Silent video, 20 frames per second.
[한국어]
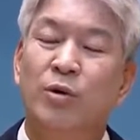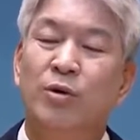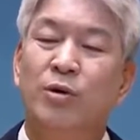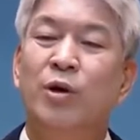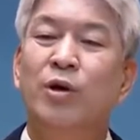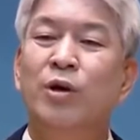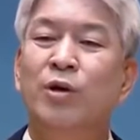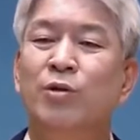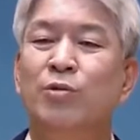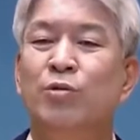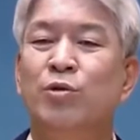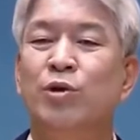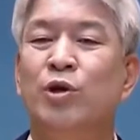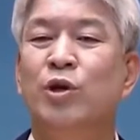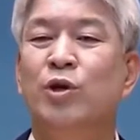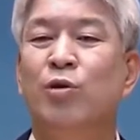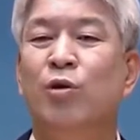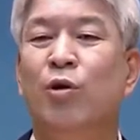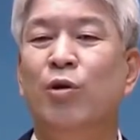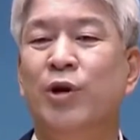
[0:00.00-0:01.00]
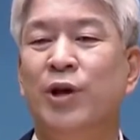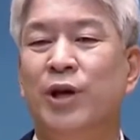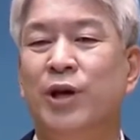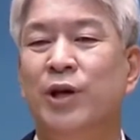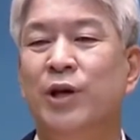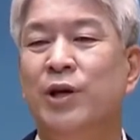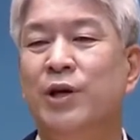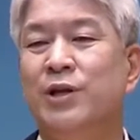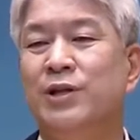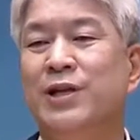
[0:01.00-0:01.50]
그런 기도원이
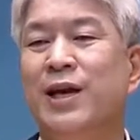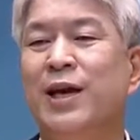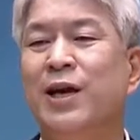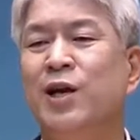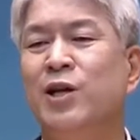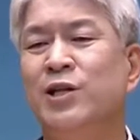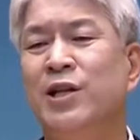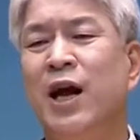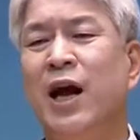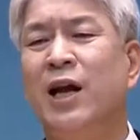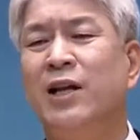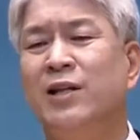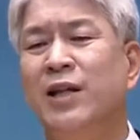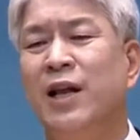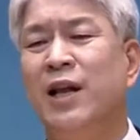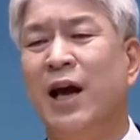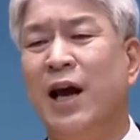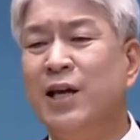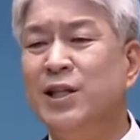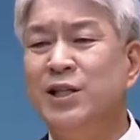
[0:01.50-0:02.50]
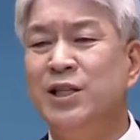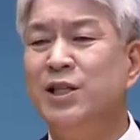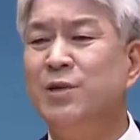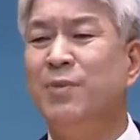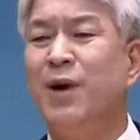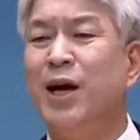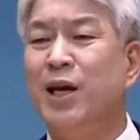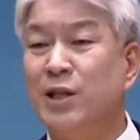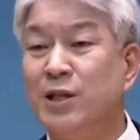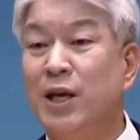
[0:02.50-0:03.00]
자기를 생각할 땐
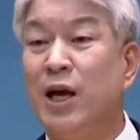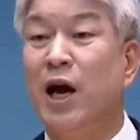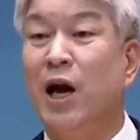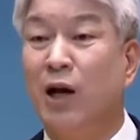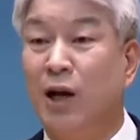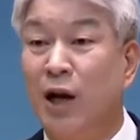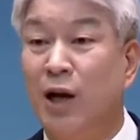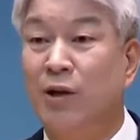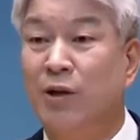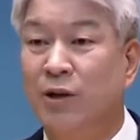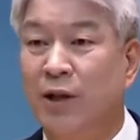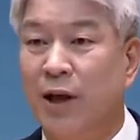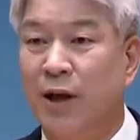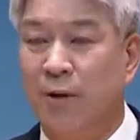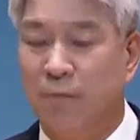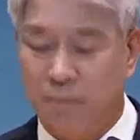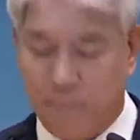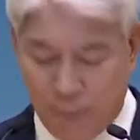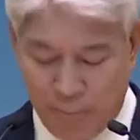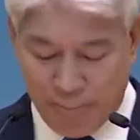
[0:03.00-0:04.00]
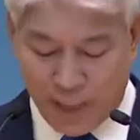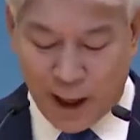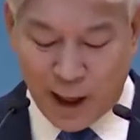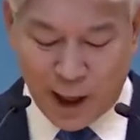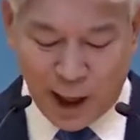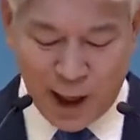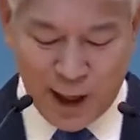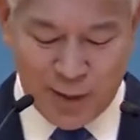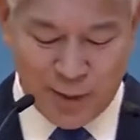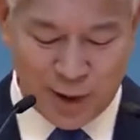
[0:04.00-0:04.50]
한심하게 생각을 하는데
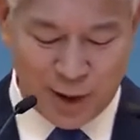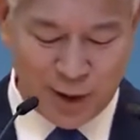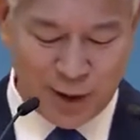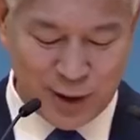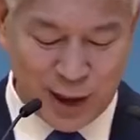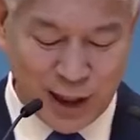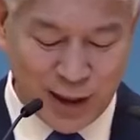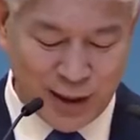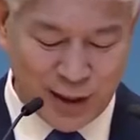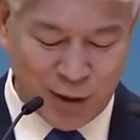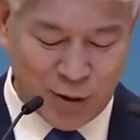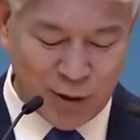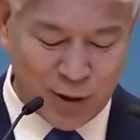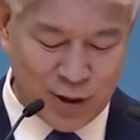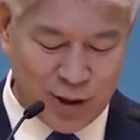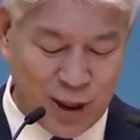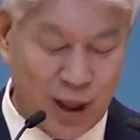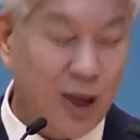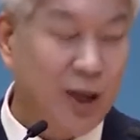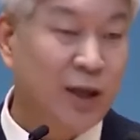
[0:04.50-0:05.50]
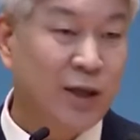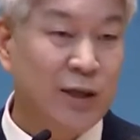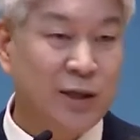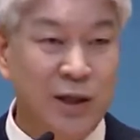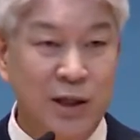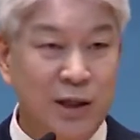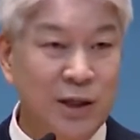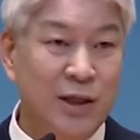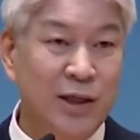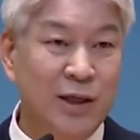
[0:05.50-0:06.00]
하나님은 다짜고짜
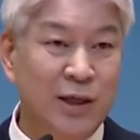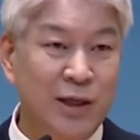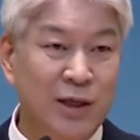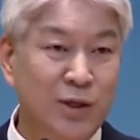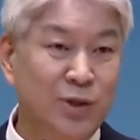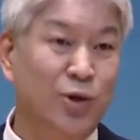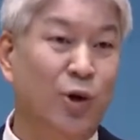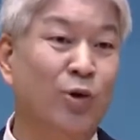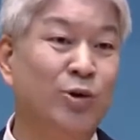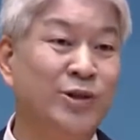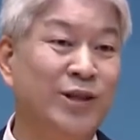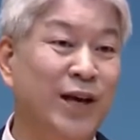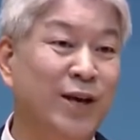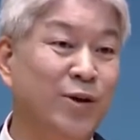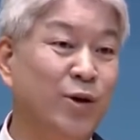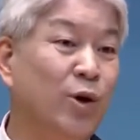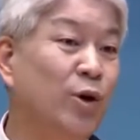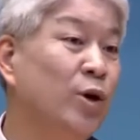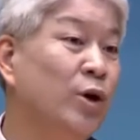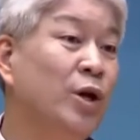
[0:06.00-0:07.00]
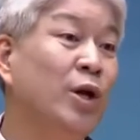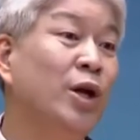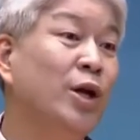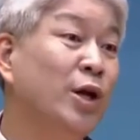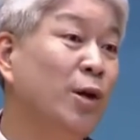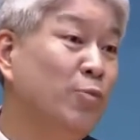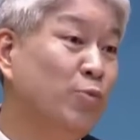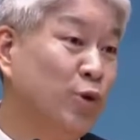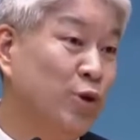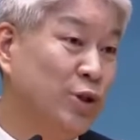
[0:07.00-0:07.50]
큰 용사요.
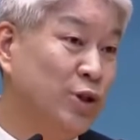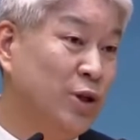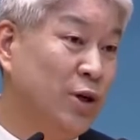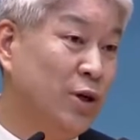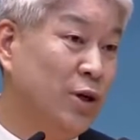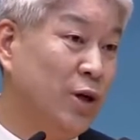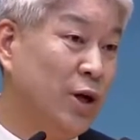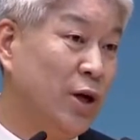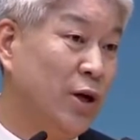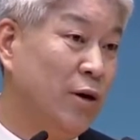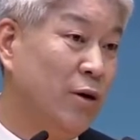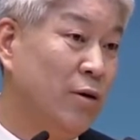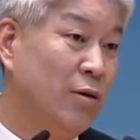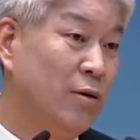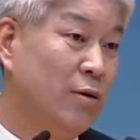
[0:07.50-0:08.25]
이렇게 부르시는 거예요.